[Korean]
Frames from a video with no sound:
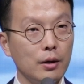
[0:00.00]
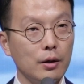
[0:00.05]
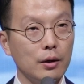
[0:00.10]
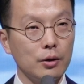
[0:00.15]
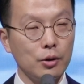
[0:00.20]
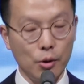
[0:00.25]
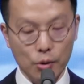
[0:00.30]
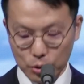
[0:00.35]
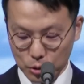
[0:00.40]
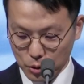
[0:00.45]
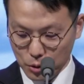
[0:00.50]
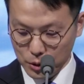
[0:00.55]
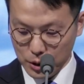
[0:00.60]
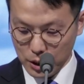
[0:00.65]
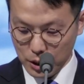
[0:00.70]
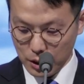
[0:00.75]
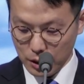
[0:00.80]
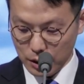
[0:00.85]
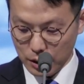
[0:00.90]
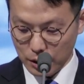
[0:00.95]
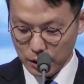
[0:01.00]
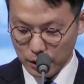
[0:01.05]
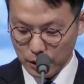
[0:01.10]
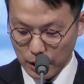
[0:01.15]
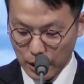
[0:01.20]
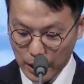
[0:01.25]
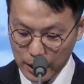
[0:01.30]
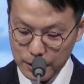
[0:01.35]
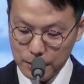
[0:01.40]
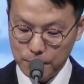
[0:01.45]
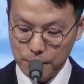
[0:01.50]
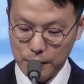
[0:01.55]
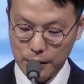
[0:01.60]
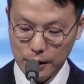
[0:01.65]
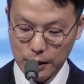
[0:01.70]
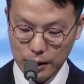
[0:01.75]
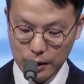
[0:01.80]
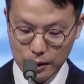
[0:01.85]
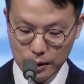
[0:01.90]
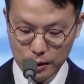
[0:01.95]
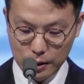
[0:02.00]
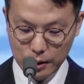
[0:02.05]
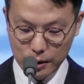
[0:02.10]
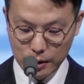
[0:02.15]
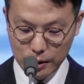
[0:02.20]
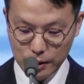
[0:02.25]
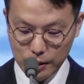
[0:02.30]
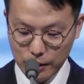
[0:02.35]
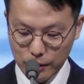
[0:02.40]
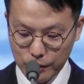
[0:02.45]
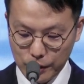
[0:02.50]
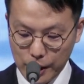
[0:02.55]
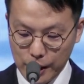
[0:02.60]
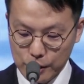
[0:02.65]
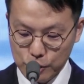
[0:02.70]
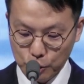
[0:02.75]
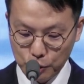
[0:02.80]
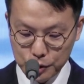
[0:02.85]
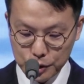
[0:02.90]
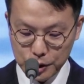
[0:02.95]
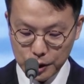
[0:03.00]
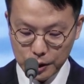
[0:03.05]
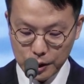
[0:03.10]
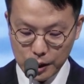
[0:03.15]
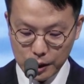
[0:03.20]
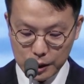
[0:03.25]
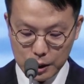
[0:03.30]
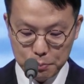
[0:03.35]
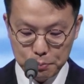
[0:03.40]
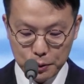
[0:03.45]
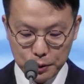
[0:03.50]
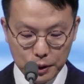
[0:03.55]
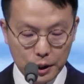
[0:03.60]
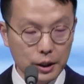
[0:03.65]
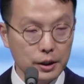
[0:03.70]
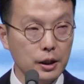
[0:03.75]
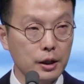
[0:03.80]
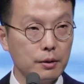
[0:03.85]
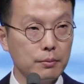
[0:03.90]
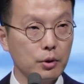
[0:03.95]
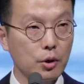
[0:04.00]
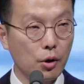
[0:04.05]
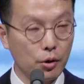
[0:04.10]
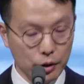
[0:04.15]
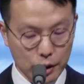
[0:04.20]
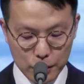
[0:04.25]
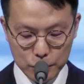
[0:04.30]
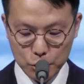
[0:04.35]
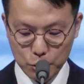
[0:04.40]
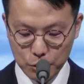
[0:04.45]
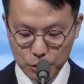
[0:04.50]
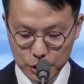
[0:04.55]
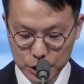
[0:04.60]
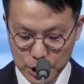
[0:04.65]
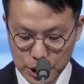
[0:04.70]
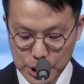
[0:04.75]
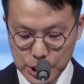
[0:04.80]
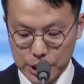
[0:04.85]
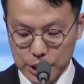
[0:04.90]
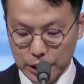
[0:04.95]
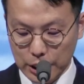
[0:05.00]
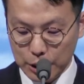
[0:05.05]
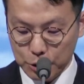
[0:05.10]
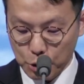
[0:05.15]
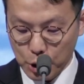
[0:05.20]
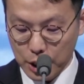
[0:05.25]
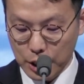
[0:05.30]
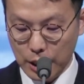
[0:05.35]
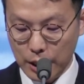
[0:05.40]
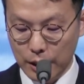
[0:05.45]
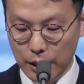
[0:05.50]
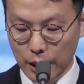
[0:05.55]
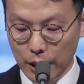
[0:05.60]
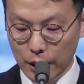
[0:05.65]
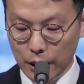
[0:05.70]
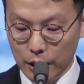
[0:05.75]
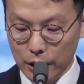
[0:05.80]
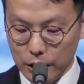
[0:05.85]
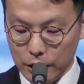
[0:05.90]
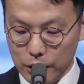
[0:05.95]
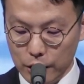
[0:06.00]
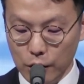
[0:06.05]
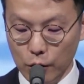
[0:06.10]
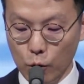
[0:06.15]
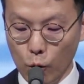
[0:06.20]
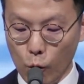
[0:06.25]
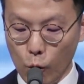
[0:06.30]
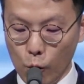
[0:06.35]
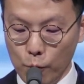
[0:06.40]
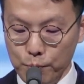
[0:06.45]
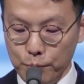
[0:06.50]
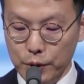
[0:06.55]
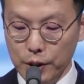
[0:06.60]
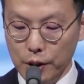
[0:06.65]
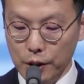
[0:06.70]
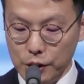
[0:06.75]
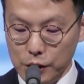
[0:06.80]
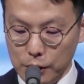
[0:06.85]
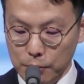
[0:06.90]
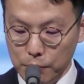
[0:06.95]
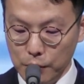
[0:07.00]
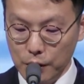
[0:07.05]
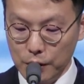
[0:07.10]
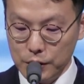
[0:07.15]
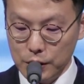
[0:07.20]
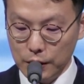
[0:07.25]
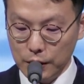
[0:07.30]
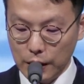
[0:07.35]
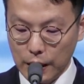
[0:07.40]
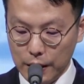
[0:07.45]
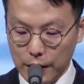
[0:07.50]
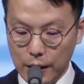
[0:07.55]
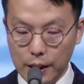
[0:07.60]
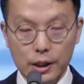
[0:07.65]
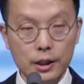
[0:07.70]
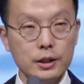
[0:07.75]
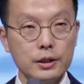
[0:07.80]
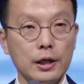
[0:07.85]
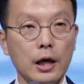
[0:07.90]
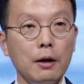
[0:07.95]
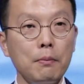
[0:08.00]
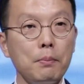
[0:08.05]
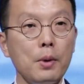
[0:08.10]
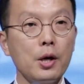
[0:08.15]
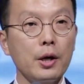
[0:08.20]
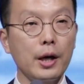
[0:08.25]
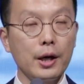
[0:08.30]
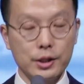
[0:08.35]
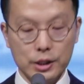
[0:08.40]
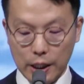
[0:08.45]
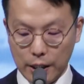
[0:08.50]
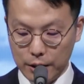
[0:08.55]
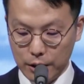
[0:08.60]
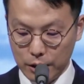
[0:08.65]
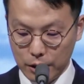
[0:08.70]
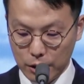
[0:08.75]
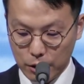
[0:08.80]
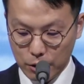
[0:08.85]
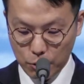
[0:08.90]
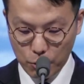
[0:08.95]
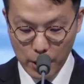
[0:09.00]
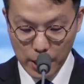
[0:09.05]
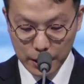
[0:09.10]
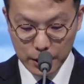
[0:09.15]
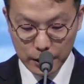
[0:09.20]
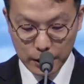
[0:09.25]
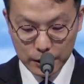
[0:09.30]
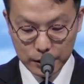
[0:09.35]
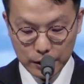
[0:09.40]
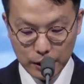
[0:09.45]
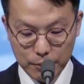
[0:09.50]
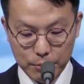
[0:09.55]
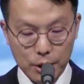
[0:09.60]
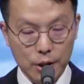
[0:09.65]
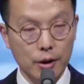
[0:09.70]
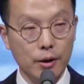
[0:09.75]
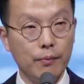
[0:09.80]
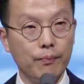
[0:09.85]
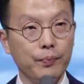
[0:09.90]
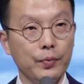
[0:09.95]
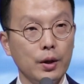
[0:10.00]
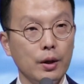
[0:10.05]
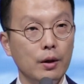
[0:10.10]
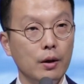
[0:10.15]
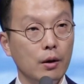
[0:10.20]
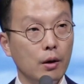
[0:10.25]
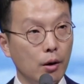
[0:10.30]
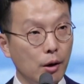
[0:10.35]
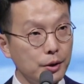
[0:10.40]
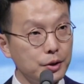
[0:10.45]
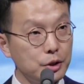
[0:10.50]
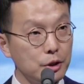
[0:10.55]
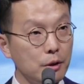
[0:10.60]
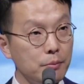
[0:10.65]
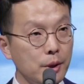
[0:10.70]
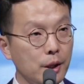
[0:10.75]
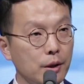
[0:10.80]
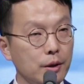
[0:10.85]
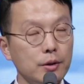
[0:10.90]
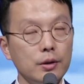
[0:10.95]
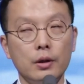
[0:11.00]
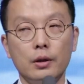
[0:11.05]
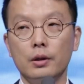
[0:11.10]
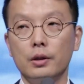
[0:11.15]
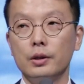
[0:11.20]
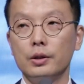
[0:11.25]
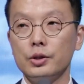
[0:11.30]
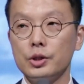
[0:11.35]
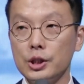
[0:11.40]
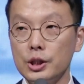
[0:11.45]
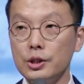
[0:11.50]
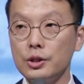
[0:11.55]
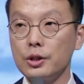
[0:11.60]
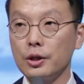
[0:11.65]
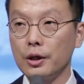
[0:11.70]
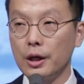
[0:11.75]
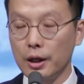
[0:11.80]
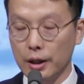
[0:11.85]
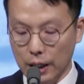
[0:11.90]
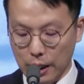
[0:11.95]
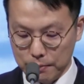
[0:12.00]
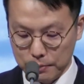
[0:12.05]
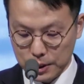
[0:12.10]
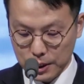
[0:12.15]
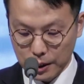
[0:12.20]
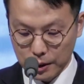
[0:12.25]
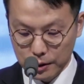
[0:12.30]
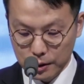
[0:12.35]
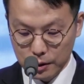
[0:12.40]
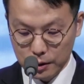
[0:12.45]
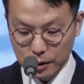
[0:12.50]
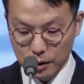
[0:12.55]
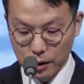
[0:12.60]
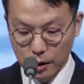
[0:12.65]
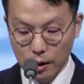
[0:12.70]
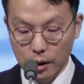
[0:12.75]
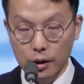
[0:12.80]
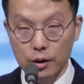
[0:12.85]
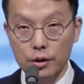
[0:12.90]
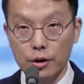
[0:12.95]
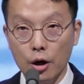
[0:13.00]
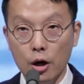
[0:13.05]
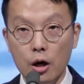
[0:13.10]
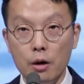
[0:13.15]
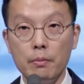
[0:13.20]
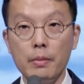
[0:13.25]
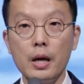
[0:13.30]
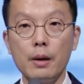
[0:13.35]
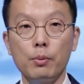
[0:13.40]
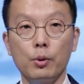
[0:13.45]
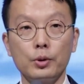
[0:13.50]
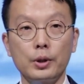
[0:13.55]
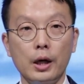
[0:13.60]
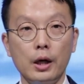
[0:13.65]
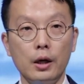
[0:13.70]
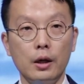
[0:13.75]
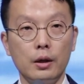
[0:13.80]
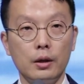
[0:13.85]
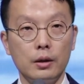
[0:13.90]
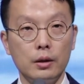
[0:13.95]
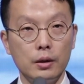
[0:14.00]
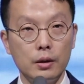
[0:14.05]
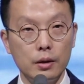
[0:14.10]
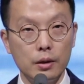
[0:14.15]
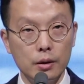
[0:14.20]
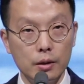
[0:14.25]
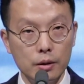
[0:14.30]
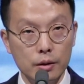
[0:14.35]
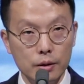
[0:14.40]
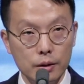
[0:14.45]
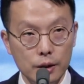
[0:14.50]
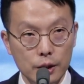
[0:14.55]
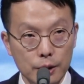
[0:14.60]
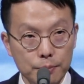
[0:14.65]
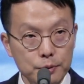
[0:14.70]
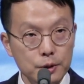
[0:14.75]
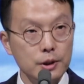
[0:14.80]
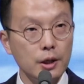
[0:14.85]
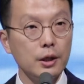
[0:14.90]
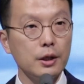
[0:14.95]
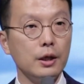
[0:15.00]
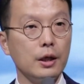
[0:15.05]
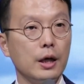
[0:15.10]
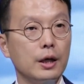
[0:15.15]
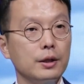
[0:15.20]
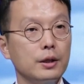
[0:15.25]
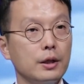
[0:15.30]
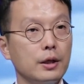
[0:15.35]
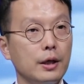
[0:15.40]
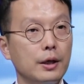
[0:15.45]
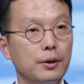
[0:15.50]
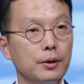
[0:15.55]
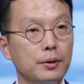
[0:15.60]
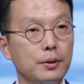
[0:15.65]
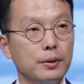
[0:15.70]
형통이 아닙니다. 내 존재에 대한 깊은 깨달음, 거기에서 오는 진실한 회개, 그리고 옮겨 심겨진 나의 이 생명의 자리를 확인한다면 어쩌면 진정한 감사는 열매보다 잎사귀가 아닐까요?